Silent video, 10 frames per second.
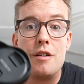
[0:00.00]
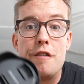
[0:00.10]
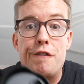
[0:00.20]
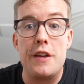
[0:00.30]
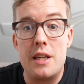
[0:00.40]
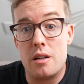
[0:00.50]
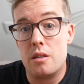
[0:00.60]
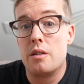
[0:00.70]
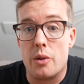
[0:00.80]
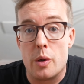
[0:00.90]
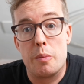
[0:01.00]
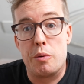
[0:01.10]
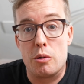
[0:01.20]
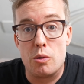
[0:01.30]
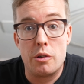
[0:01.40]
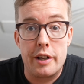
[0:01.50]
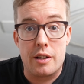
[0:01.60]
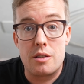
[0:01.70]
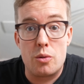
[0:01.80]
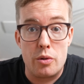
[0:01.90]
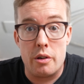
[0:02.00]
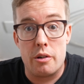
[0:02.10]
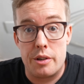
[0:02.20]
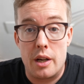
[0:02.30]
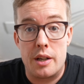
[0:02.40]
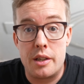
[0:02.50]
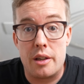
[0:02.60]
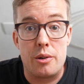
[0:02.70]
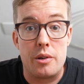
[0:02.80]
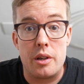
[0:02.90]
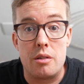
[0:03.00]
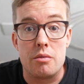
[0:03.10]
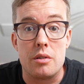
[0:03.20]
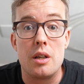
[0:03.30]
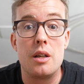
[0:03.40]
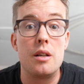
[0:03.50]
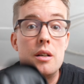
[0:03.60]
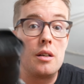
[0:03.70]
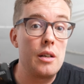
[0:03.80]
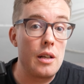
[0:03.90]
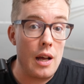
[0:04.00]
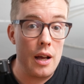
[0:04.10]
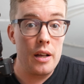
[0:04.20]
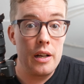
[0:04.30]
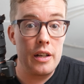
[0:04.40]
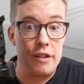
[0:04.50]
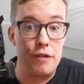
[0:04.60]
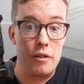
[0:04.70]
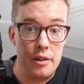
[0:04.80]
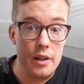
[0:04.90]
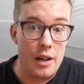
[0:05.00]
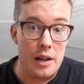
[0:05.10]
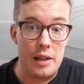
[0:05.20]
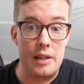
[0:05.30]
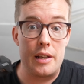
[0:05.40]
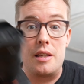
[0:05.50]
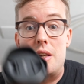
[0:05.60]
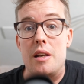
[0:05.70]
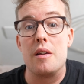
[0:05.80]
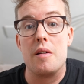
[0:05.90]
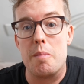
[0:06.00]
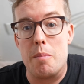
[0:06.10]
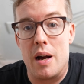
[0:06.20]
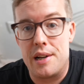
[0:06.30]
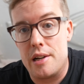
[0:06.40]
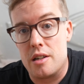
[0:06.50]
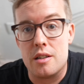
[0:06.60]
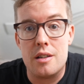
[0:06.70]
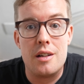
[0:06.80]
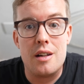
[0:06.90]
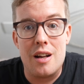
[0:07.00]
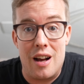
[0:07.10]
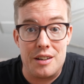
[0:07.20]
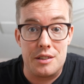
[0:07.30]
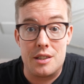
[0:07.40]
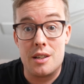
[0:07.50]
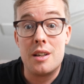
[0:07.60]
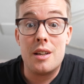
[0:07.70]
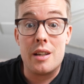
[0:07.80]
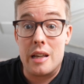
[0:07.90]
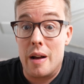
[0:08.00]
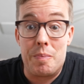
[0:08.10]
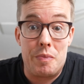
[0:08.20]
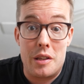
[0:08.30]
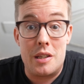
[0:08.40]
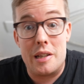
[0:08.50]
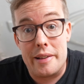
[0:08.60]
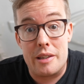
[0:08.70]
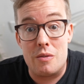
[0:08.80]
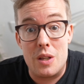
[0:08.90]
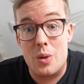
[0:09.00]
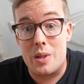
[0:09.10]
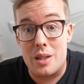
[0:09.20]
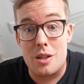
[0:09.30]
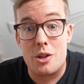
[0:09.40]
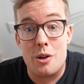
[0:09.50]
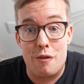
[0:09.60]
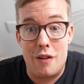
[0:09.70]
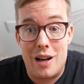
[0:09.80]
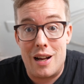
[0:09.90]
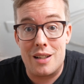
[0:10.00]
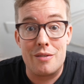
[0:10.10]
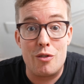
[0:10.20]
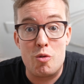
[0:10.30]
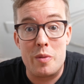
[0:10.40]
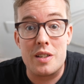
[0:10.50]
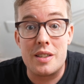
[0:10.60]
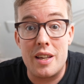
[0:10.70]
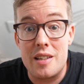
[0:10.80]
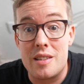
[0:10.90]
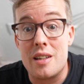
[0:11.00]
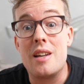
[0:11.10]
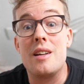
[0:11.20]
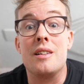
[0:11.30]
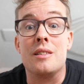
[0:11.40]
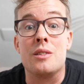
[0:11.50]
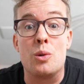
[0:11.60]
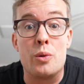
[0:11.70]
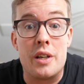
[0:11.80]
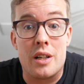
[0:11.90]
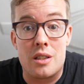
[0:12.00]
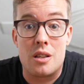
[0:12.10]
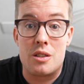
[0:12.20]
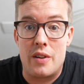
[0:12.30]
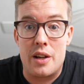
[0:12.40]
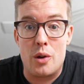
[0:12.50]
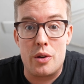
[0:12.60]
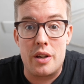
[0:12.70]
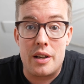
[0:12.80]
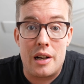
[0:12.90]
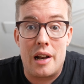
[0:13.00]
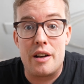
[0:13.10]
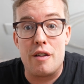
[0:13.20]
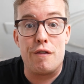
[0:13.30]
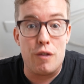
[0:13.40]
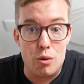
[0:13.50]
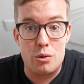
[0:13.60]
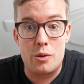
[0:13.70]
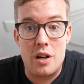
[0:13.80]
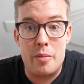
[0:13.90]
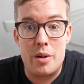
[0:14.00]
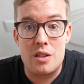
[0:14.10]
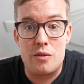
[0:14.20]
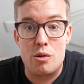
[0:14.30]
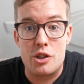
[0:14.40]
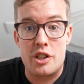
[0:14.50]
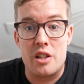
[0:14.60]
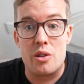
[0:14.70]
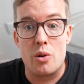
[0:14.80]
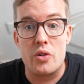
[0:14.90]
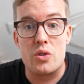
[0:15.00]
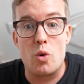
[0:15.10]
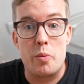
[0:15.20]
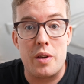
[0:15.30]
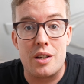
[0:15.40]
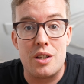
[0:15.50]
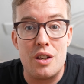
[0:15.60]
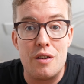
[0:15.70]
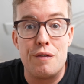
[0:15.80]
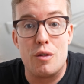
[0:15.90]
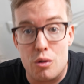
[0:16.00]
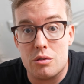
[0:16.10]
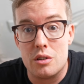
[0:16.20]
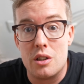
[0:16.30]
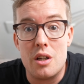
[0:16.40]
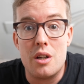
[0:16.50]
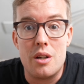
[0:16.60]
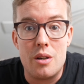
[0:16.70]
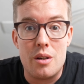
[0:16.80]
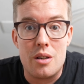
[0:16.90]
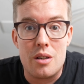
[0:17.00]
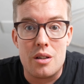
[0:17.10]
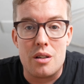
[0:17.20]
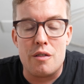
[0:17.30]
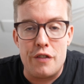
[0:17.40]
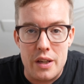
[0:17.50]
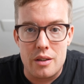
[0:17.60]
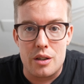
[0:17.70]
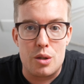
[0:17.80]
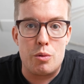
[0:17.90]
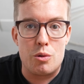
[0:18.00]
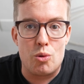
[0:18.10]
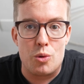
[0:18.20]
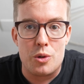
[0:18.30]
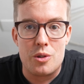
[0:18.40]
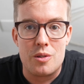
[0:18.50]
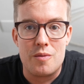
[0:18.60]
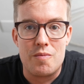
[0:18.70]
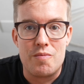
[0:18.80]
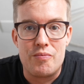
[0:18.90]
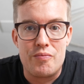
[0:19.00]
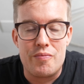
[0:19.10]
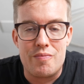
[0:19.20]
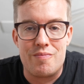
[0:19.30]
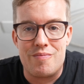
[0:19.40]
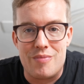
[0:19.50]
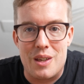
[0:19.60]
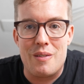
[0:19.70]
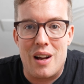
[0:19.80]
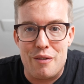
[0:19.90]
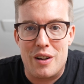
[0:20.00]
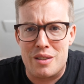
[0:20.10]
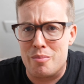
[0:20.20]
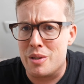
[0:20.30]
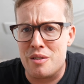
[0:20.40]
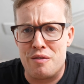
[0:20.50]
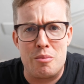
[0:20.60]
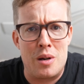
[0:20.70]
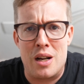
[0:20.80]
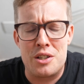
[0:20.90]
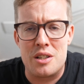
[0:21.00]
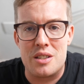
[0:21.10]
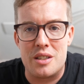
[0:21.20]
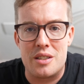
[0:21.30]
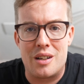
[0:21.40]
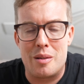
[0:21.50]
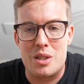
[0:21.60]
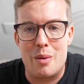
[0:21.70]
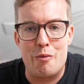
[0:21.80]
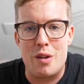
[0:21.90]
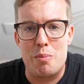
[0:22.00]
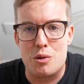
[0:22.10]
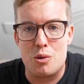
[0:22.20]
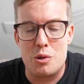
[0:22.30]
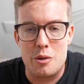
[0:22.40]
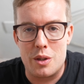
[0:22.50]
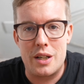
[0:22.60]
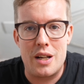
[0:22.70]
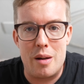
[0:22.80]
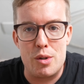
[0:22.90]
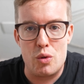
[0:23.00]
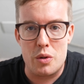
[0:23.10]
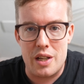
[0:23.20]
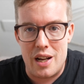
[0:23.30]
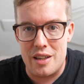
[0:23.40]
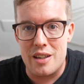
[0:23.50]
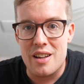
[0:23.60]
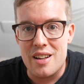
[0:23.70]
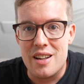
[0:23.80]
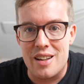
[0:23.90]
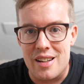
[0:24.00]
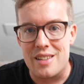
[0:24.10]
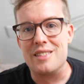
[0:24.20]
vier neue Produkte hat Sony heute angekündigt und drei davon halte ich in meiner Hand. Ja, der Titel des Videos hat es ja schon verraten, worum es geht. Sony hat zwei neue kleine Fotokameras vorgestellt, ein neues Objektiv und ein viertes Produkt. Ich war anfangs ein bisschen überrascht, dass sie gesagt haben, sie haben vier Produkte und dann kamen nur drei. Äh,